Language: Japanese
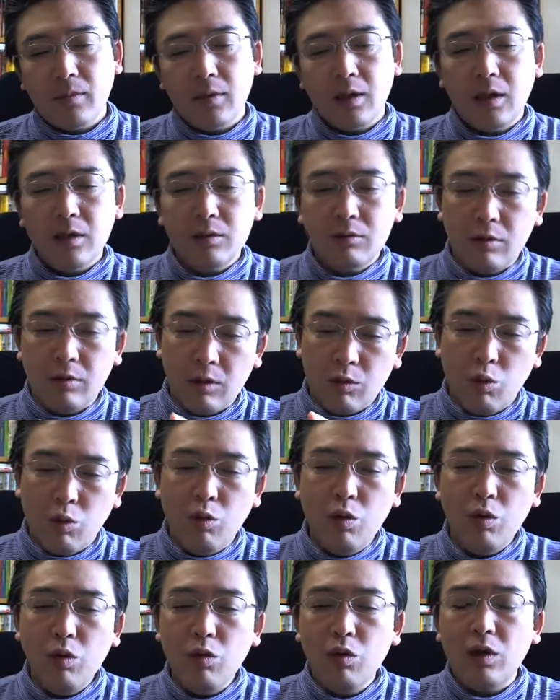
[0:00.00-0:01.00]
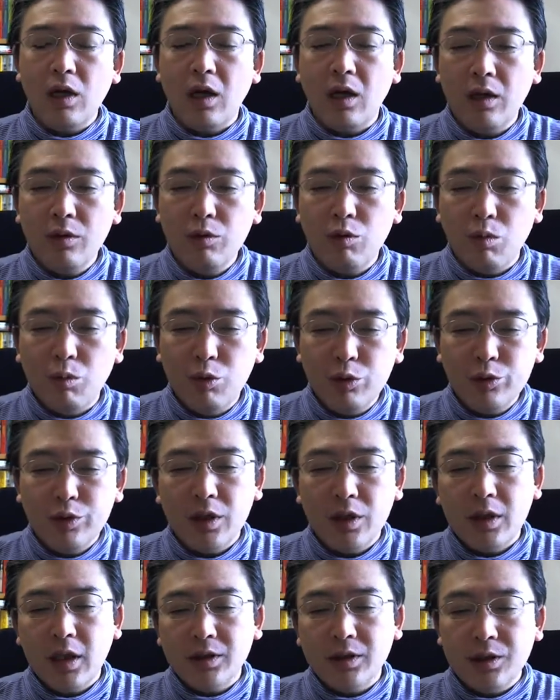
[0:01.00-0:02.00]
あとは心からのおも
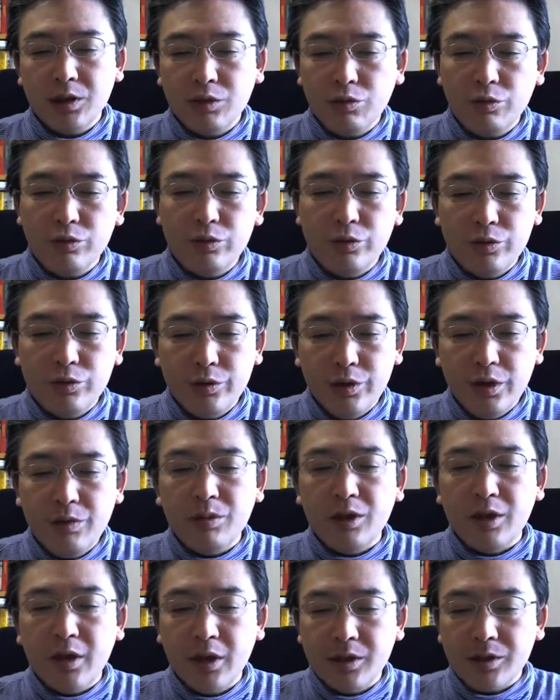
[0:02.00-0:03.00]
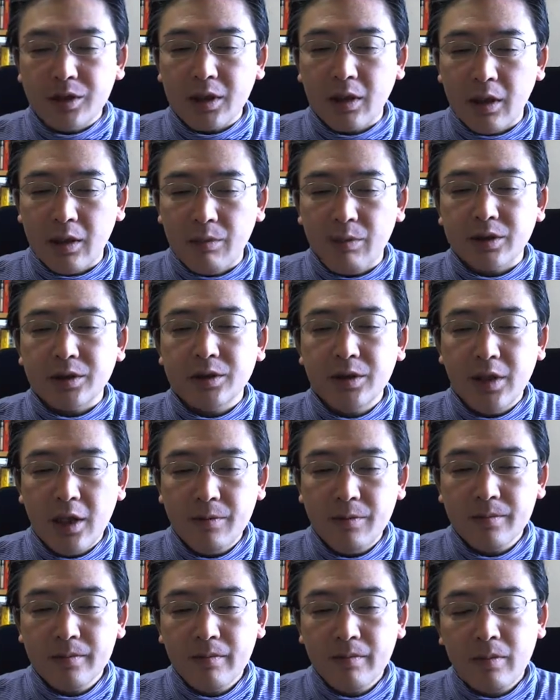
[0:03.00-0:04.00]
てなしという意味で使われます
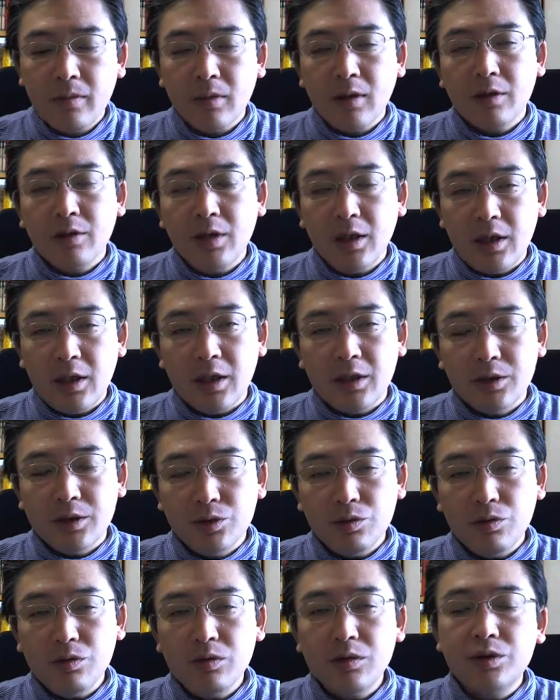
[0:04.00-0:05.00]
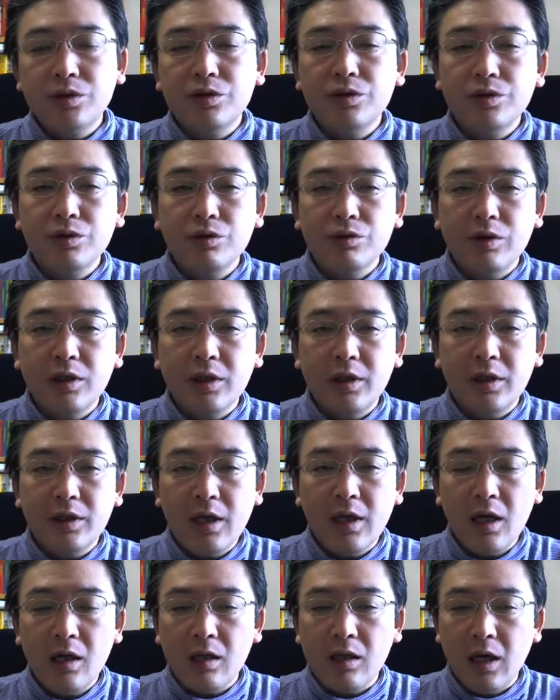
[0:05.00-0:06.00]
ね。ただ非常に抽象的
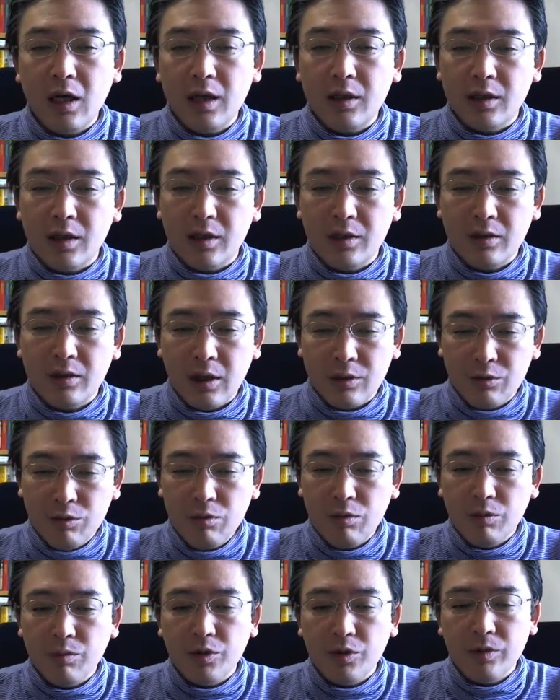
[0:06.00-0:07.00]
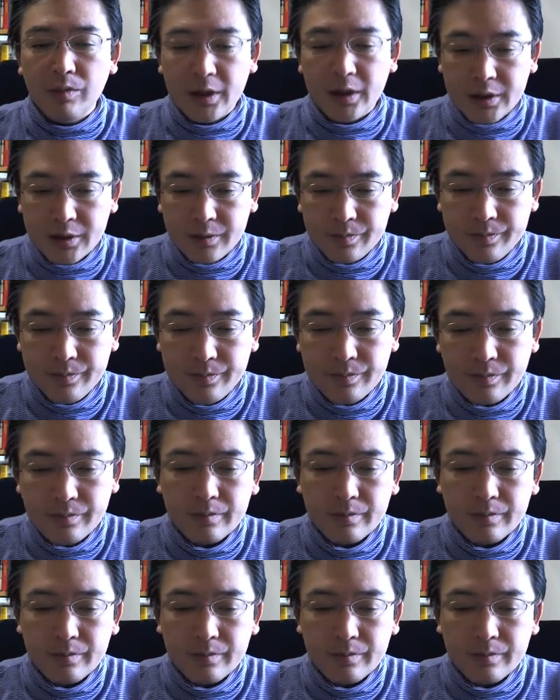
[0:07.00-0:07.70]
な概念だと思います。